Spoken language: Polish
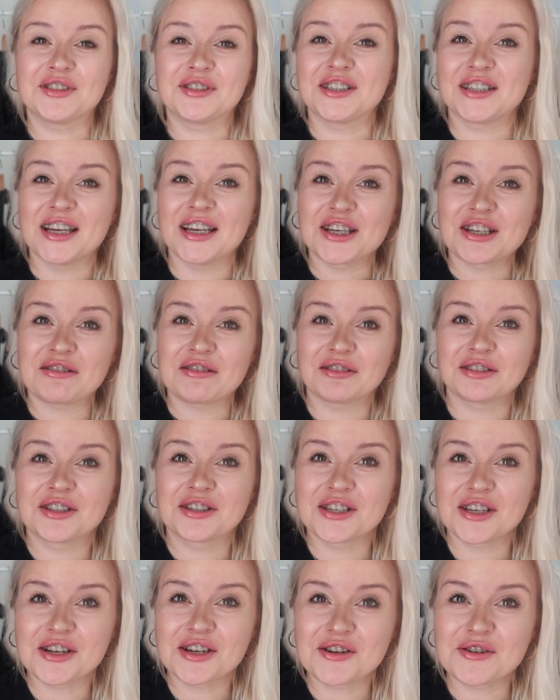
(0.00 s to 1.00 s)
W dzisiejszym
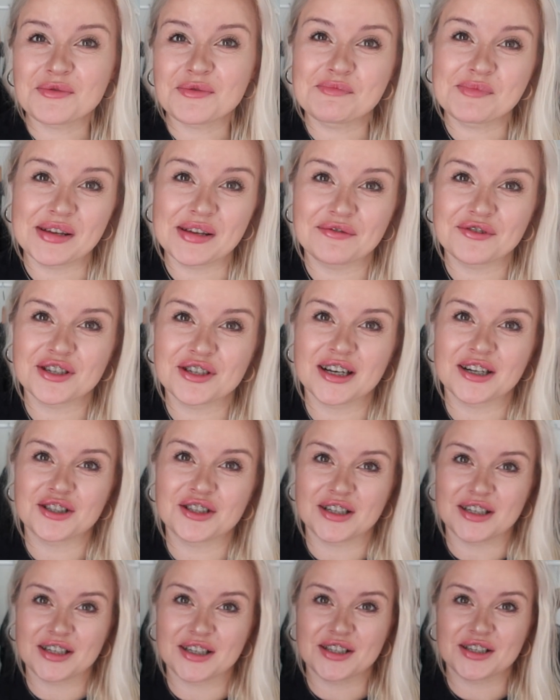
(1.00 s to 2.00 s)
odcinku pierwsza
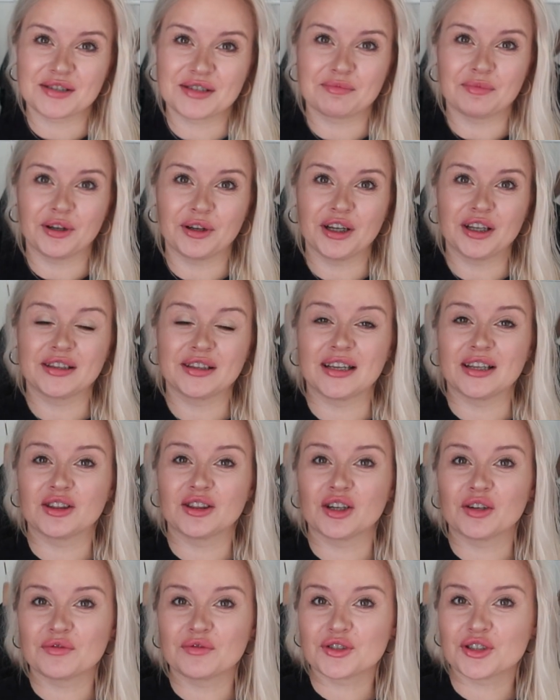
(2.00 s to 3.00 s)
część moich
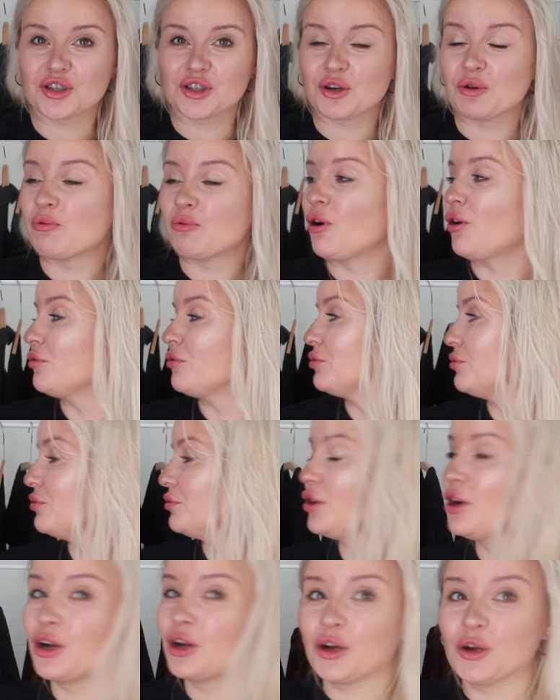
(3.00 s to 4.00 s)
najnowszych łowów
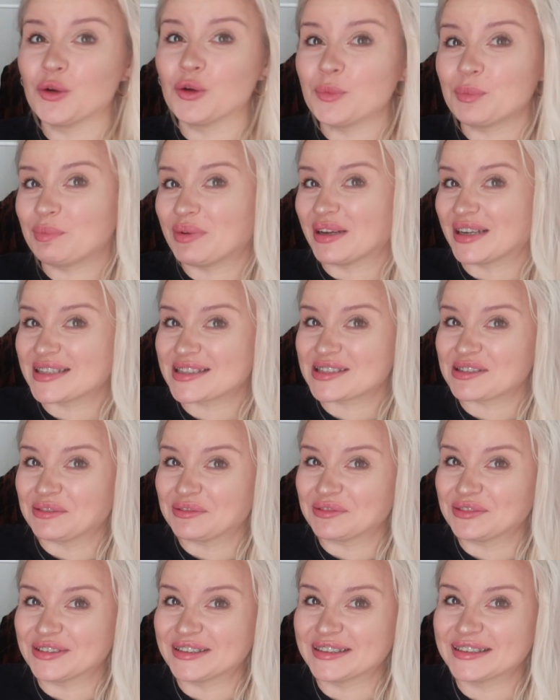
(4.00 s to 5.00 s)

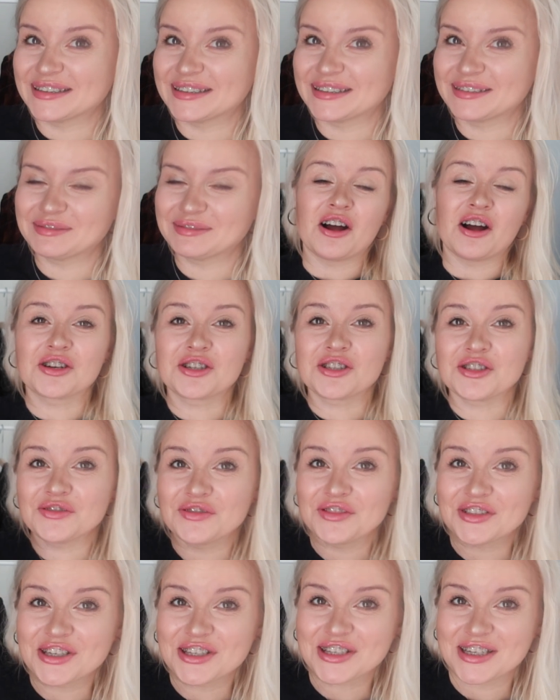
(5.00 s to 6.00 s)
lumpeksowych.
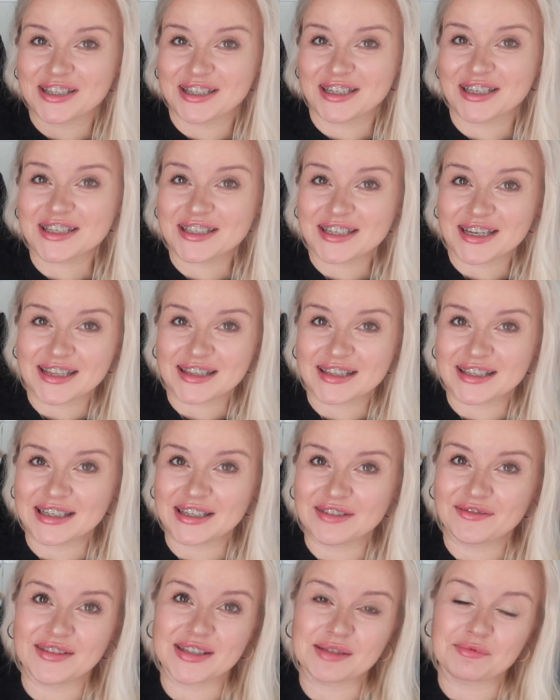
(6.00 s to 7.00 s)
Oczywiście
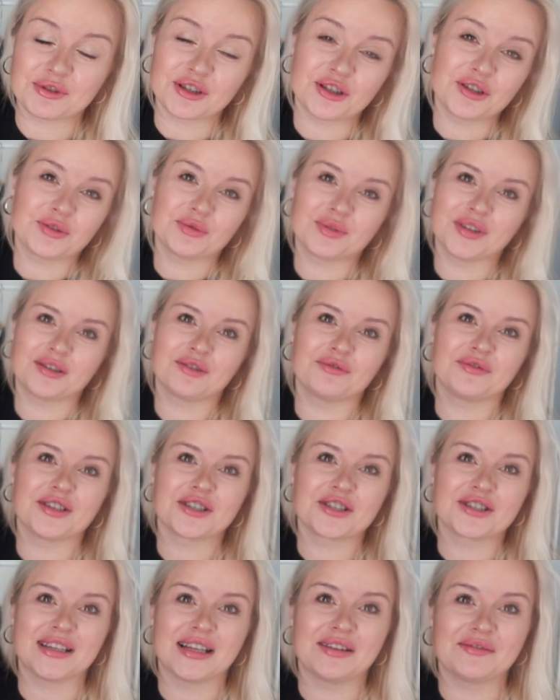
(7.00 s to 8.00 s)
jesiennych, więc przygotuję
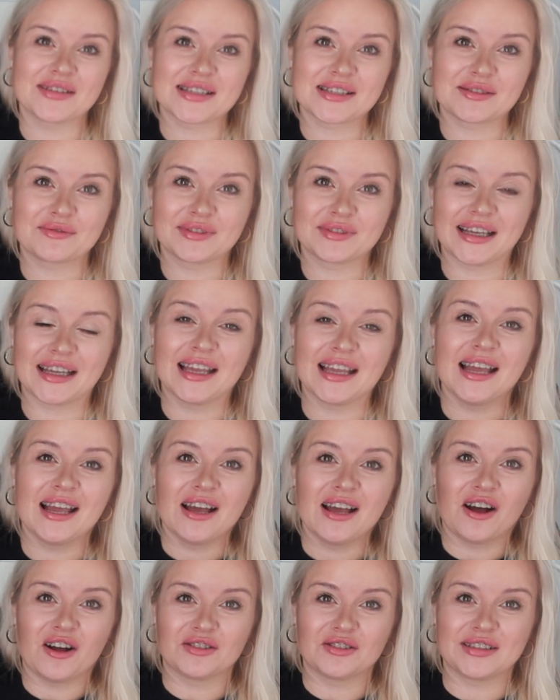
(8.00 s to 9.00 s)
również dla Was tutaj
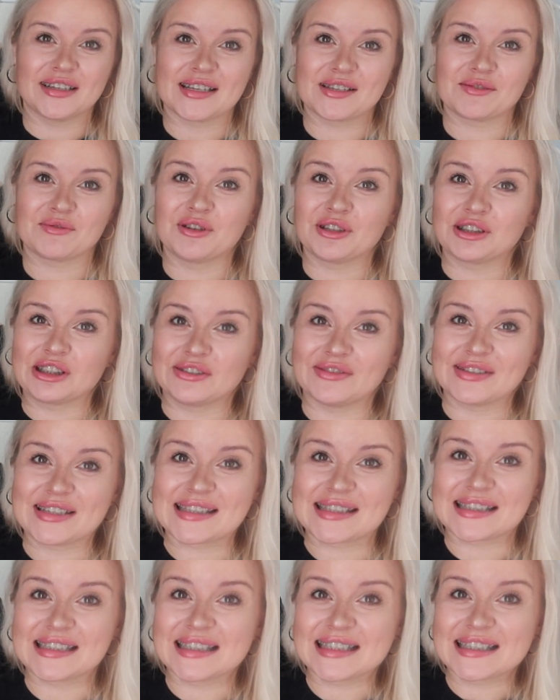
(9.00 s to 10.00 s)
od razu gotowe
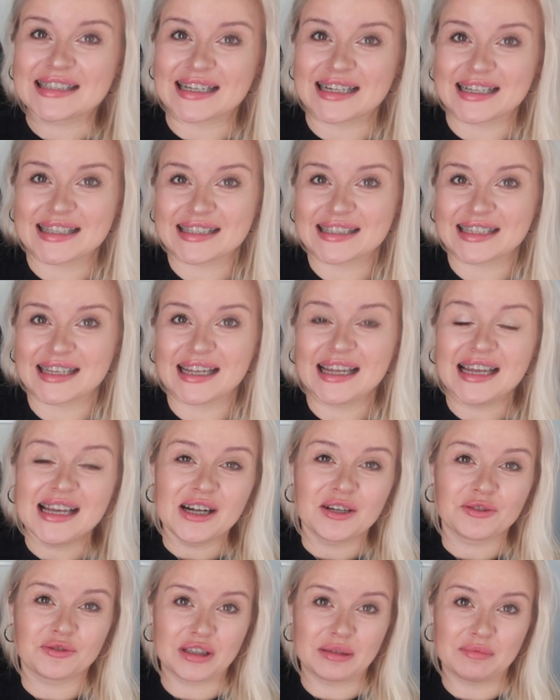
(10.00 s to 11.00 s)
stylizacje,
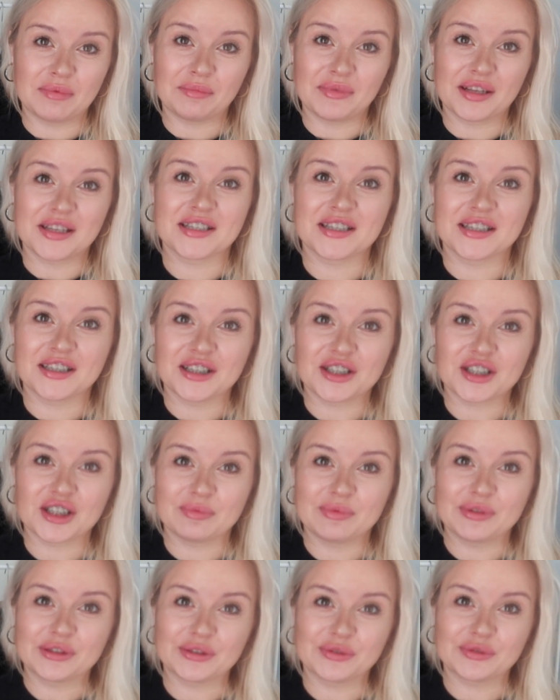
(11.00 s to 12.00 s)
które mam nadzieję,
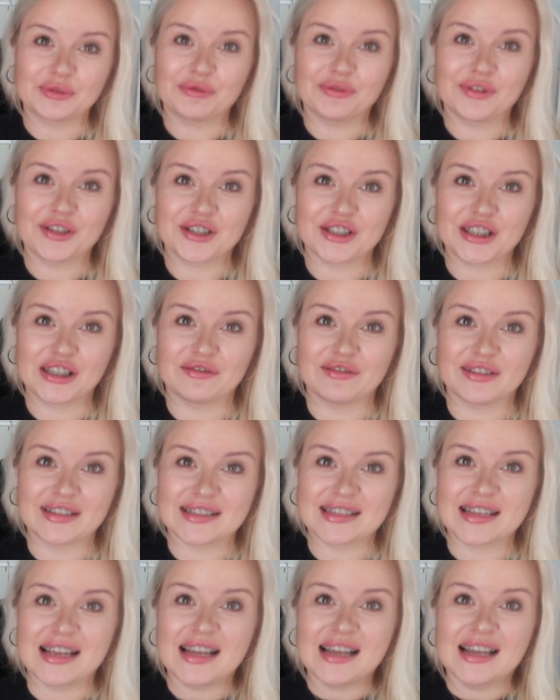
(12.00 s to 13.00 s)
że będą również dla
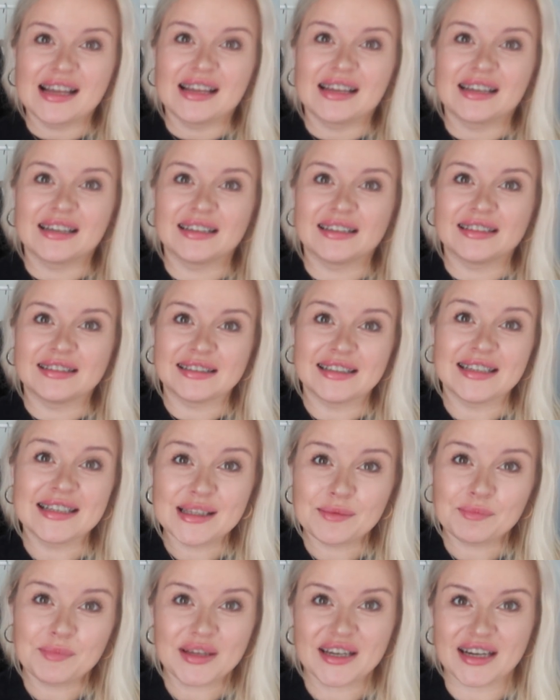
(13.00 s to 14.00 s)
Was e,
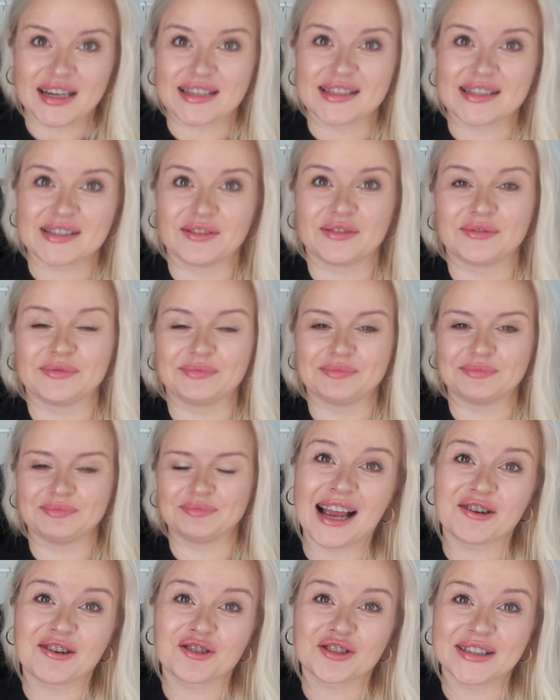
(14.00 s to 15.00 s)
inspiracją.
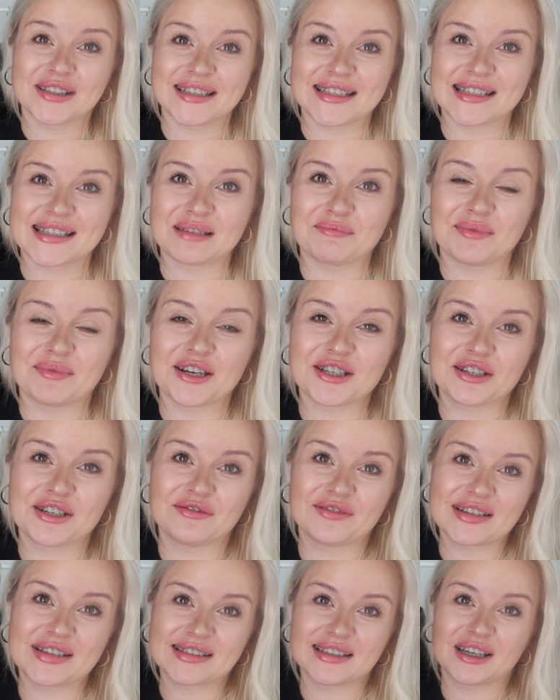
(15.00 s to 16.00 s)
A już teraz
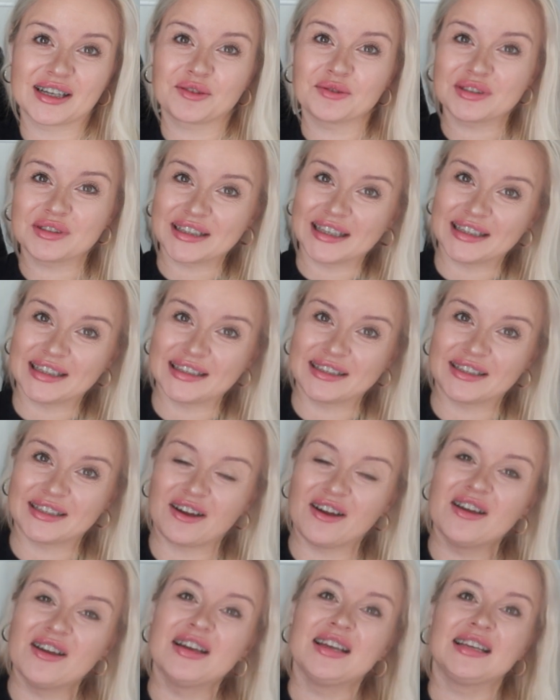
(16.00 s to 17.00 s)
zapraszam Was na krótkie
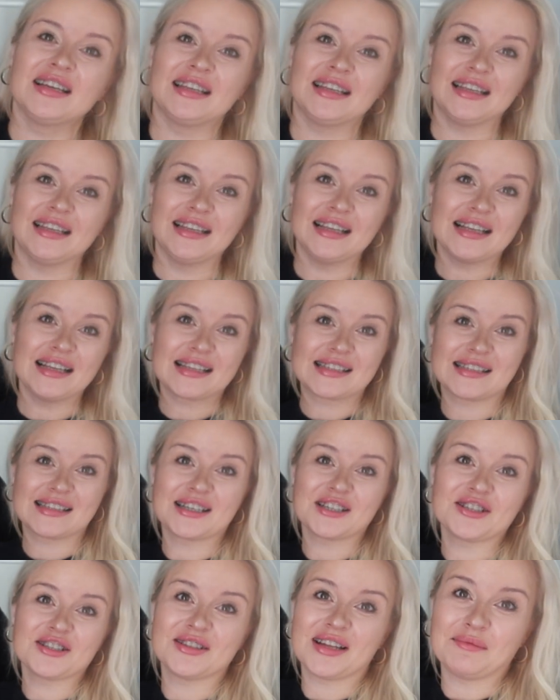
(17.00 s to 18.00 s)
intro i
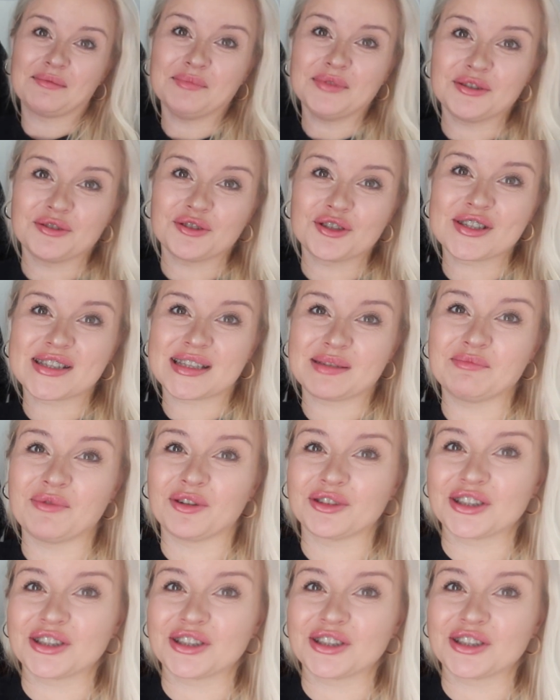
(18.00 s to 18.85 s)
zaczynamy już z tym